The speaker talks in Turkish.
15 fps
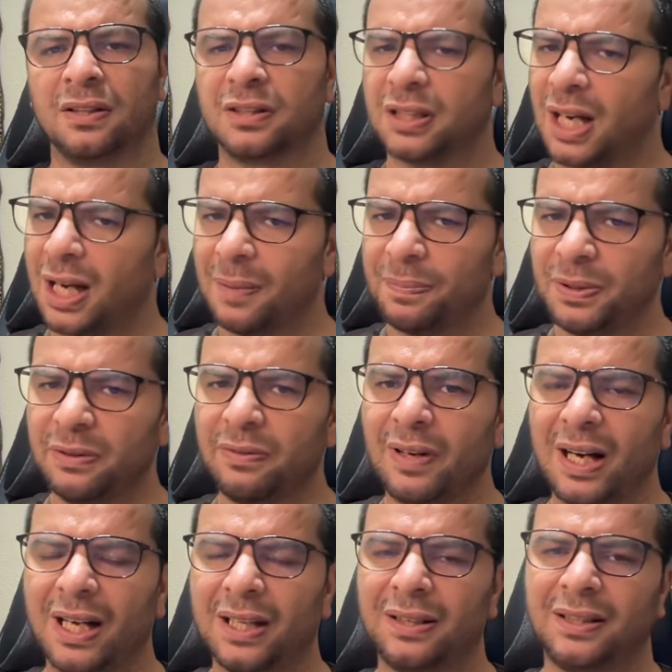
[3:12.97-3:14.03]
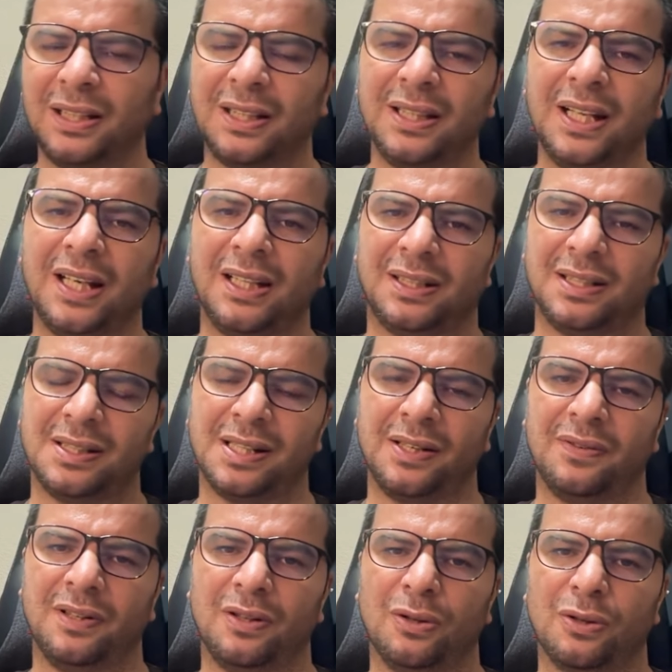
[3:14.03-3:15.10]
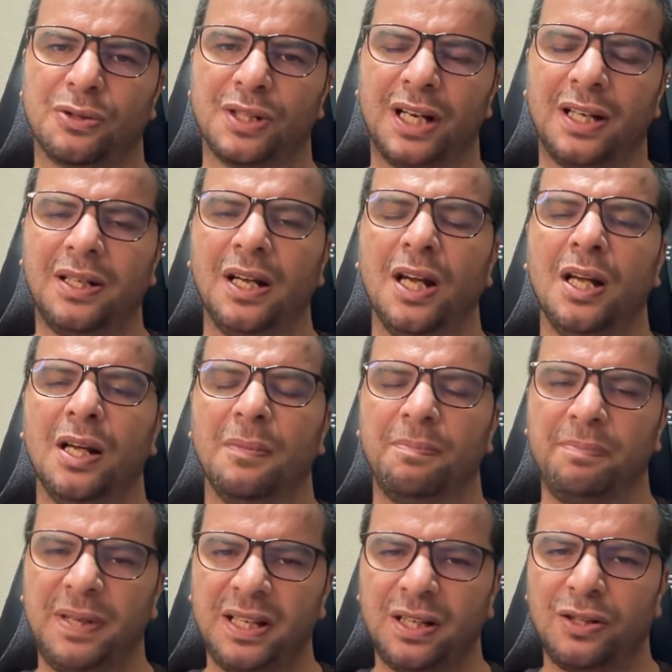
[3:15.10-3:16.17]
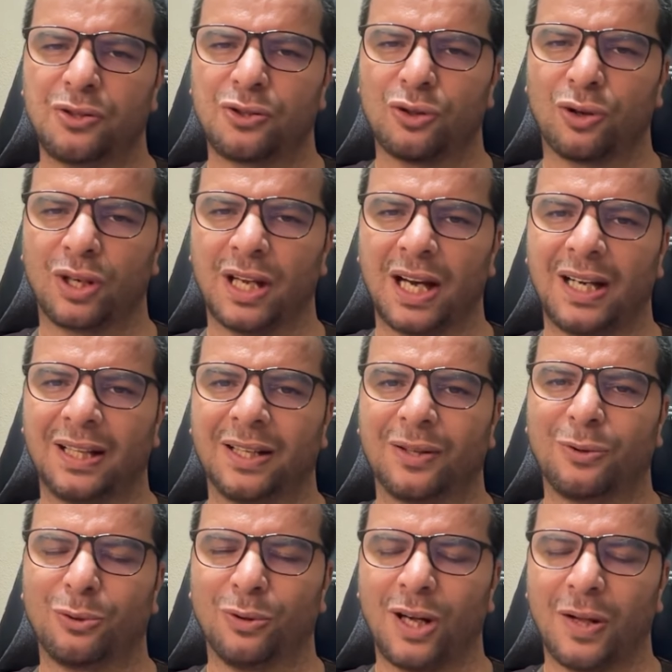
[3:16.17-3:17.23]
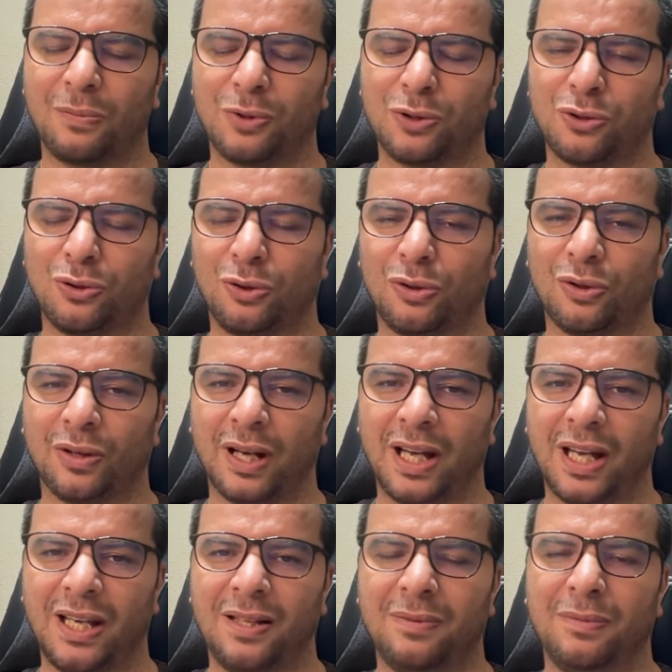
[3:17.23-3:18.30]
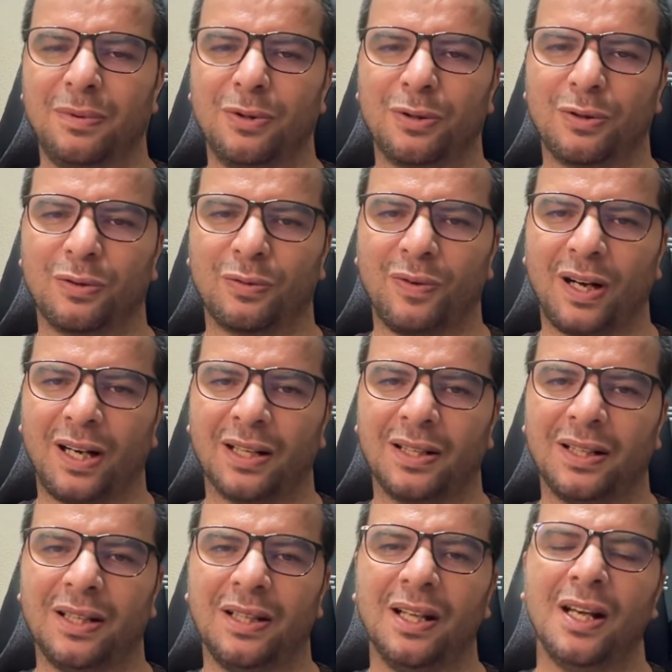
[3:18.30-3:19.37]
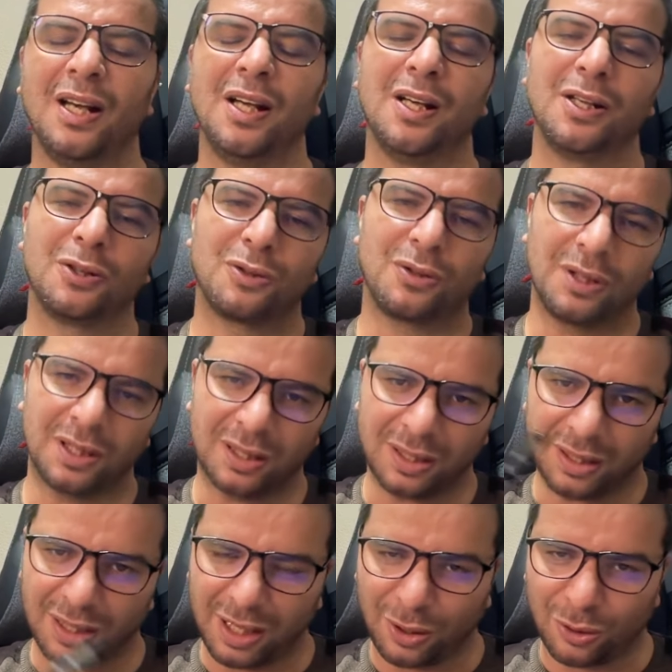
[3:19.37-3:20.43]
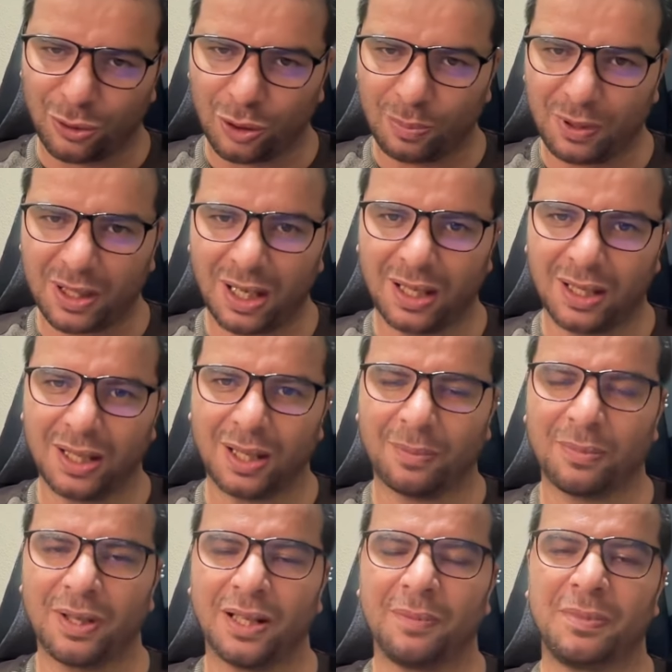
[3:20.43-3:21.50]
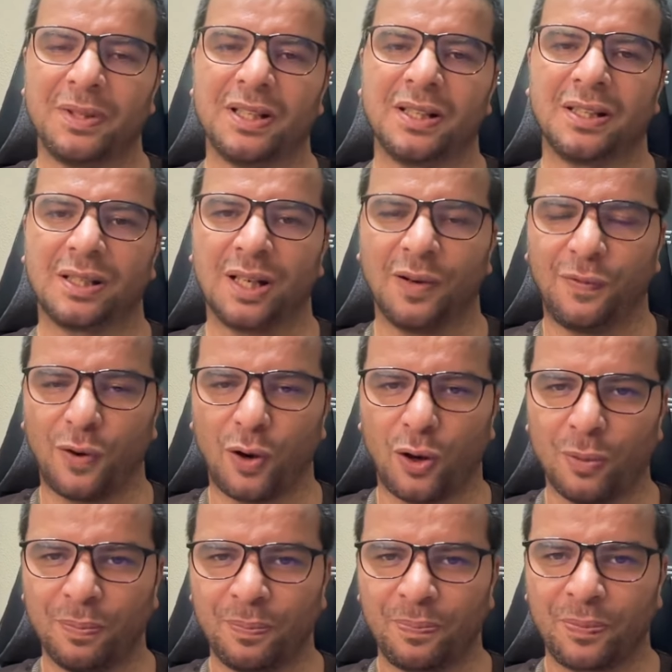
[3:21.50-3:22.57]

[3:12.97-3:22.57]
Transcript: Trump'ın vaatleri neydi sevgili dostlar? Birçok yerde kullanmış olduğu en büyük vaadi e, ekonomik anlamda bir reform,